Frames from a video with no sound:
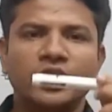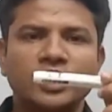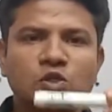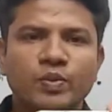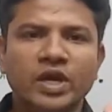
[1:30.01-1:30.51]

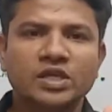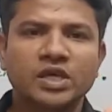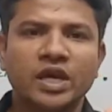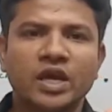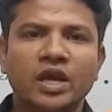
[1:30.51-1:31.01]
इसमें
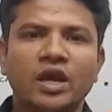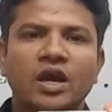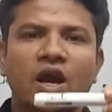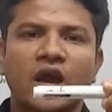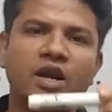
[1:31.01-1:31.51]
से
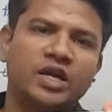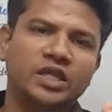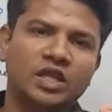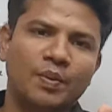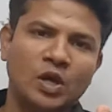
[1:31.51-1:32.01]
करंट
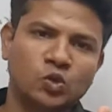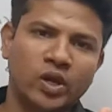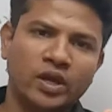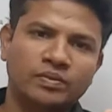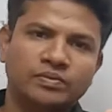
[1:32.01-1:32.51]
कितना पास हो
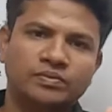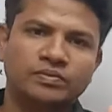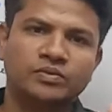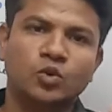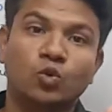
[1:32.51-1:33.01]
रहा है
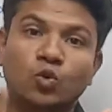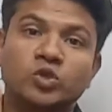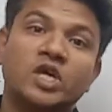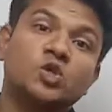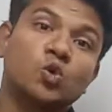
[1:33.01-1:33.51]

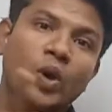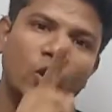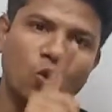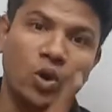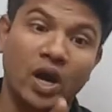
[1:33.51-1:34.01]
उसके स्क्वायर
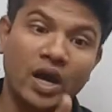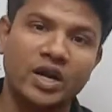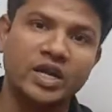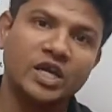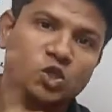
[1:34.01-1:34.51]
को
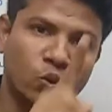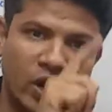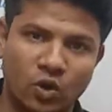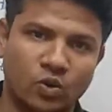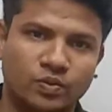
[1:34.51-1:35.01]
करंट के
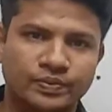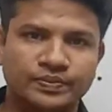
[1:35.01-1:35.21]
स्क्वायर को